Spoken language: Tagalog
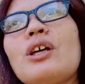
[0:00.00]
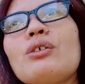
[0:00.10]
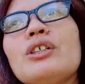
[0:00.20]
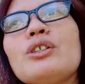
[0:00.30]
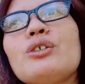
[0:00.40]

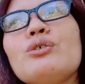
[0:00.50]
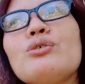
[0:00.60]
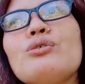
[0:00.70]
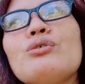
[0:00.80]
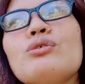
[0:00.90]
tawag dito
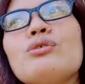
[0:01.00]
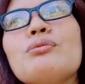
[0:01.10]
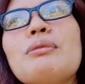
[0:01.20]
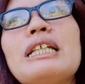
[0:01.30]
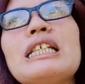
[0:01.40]
yung
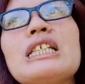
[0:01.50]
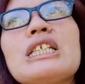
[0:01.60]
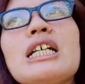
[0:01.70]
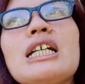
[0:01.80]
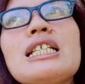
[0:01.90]
maliit
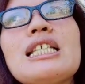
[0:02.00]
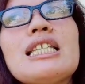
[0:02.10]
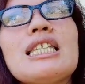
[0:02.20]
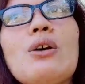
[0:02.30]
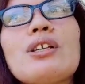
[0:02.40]
siya nga
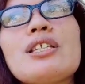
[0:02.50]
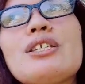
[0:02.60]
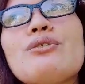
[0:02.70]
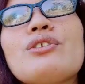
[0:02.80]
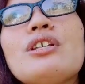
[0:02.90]
sitaw,
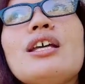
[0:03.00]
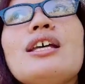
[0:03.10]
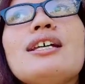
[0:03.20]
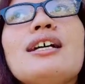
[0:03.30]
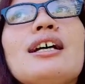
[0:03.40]
kasi yung
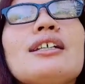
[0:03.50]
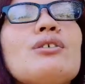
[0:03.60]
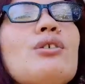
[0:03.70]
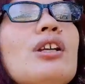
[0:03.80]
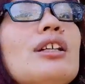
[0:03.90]
ang
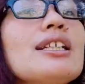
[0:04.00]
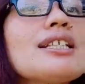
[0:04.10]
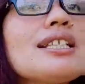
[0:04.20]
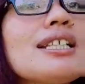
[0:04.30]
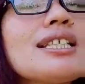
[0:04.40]
regularly
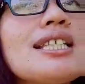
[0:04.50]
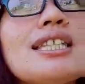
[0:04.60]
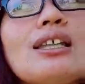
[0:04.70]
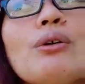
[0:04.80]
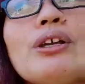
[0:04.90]
kasi na
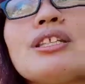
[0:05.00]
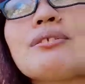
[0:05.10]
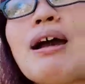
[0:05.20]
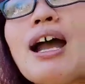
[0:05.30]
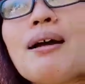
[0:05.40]
sitaw, oh,
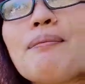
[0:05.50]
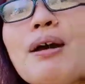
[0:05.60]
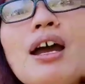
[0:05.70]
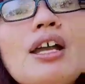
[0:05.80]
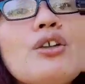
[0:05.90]
it's
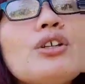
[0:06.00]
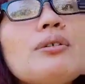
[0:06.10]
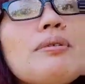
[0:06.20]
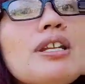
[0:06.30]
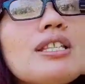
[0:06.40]
mahaba. Yun
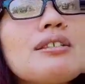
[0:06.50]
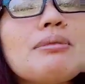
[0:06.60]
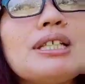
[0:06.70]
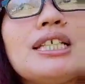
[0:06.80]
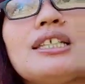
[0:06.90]
naman, it's
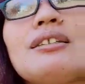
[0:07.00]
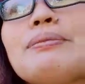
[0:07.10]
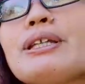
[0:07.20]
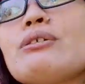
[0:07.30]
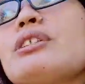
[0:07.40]
maliit.
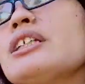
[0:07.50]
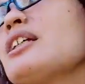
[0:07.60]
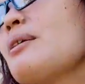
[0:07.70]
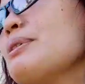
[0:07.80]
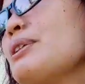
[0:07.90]
Meron din
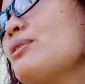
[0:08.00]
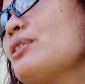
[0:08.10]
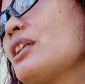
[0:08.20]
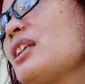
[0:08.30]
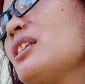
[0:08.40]
kami noon,
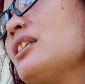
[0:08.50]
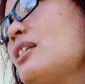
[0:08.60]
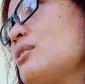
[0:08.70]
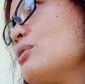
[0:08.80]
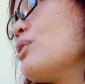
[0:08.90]

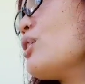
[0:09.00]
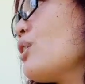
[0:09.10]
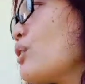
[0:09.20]
natatandaan ko.